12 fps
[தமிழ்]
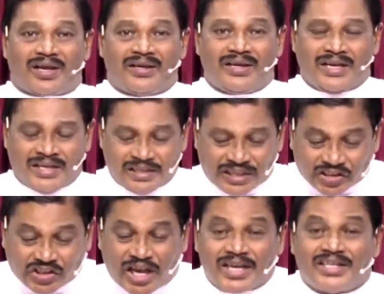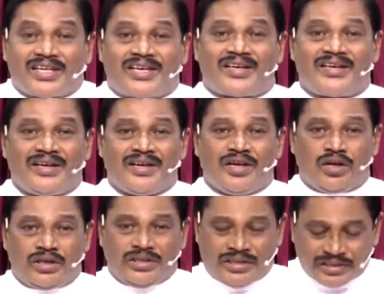அருமையானவில்லை இந்த
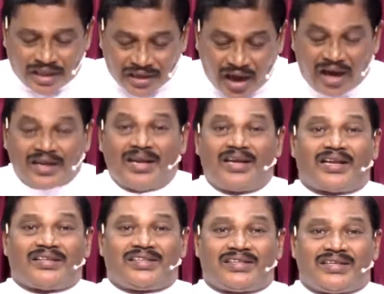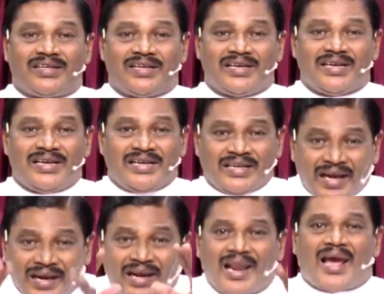செய்தி இந்த நாளில்
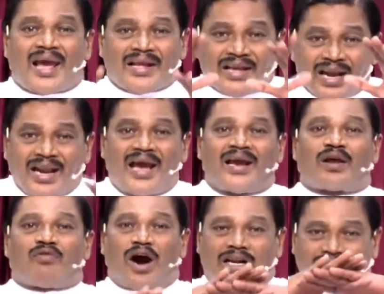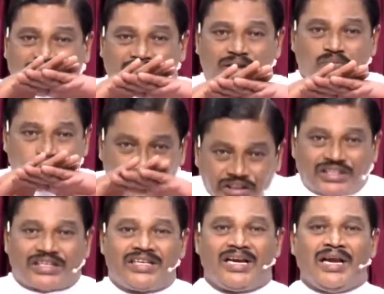இருந்து இல்லை இல்லைங்கிற
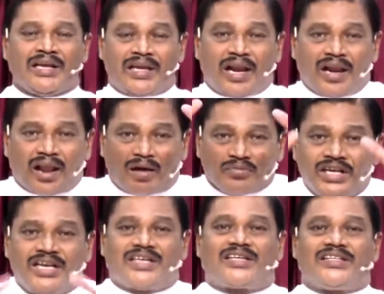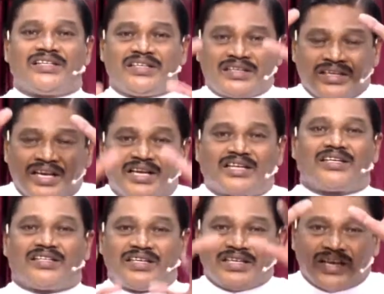வார்த்தை முடிஞ்சு எல்லாம்
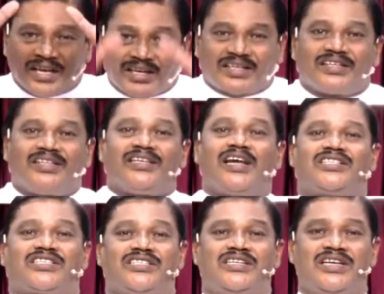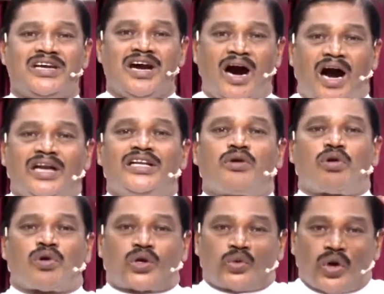இருக்குது இருக்குது இருக்குது என்று
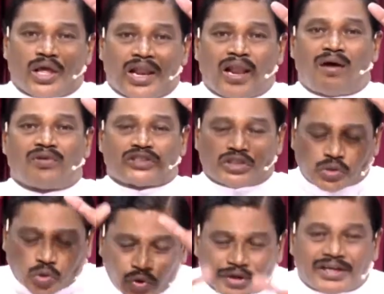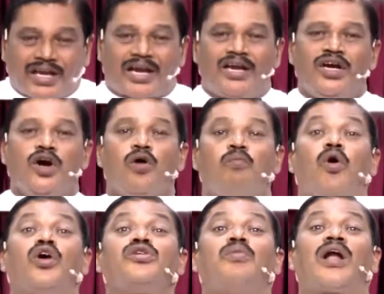ஆண்டவர் உனக்கு எல்லாவற்றையும்
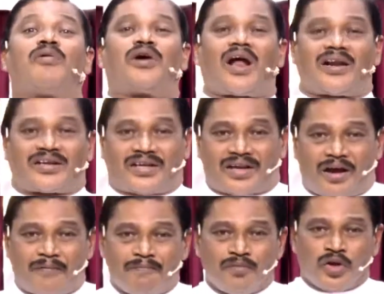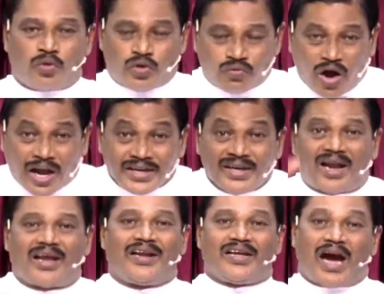கொடுக்க போதுமானவராக இருக்கிறார்
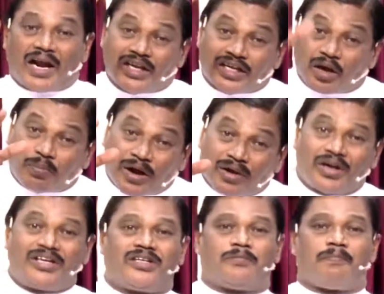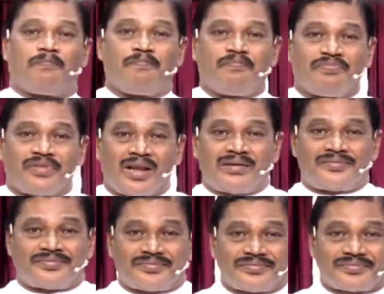உன் வாயினாலே நீ அறிக்கை பண்ண வேண்டும்